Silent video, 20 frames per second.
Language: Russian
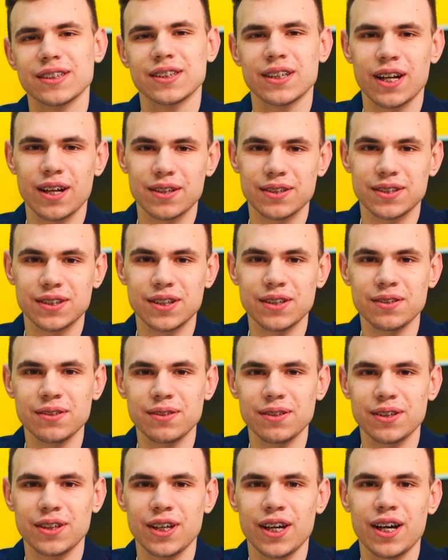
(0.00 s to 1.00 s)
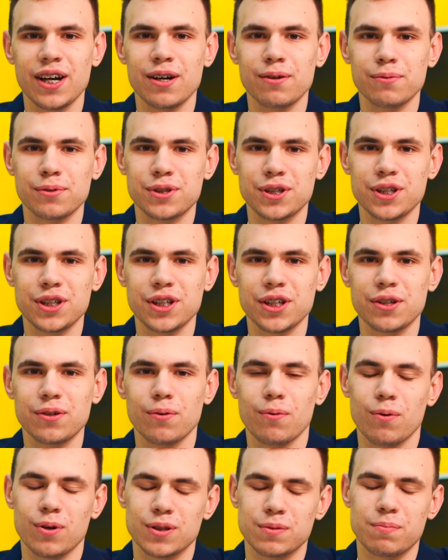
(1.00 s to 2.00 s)
Здравствуйте, я ученик
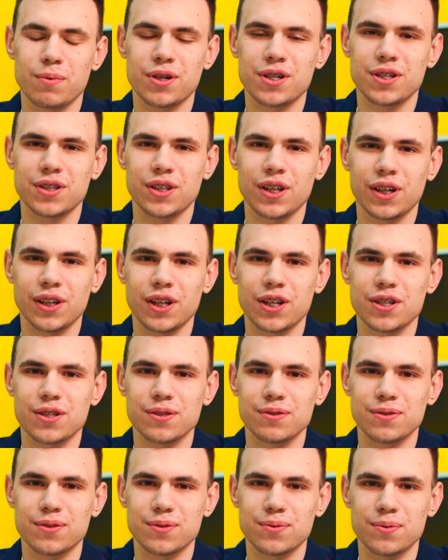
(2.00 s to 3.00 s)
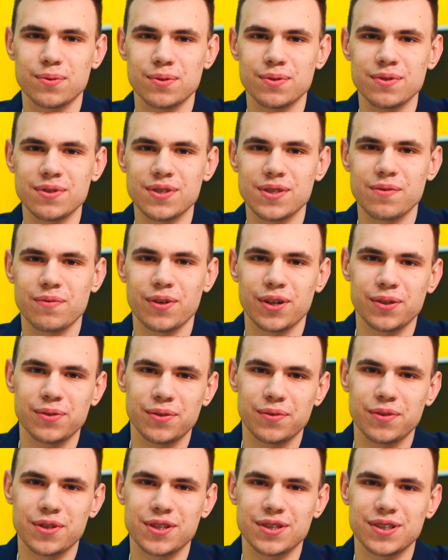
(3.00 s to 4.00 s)
Oxbridge International School,
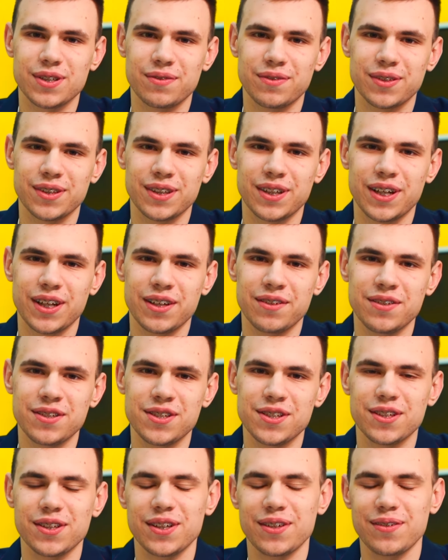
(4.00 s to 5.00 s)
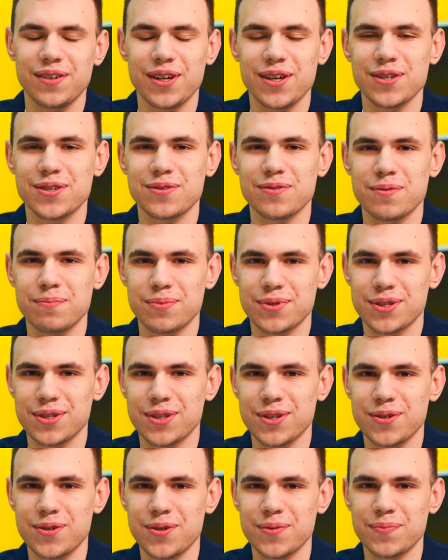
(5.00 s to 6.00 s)
Сафронюк Вячеслав Андреевич, являюсь
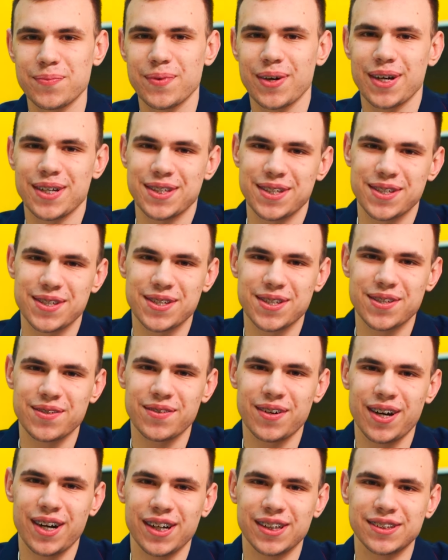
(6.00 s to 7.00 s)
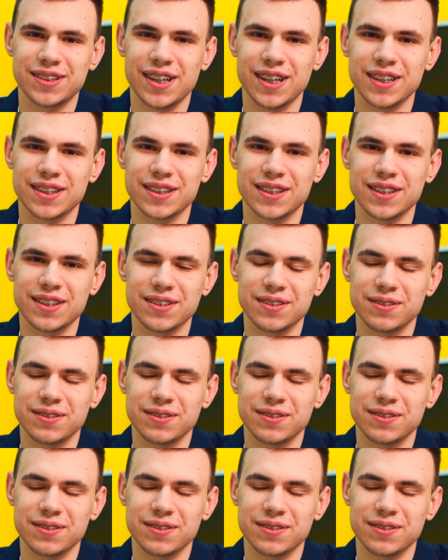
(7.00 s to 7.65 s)
выпускником 11 А класса.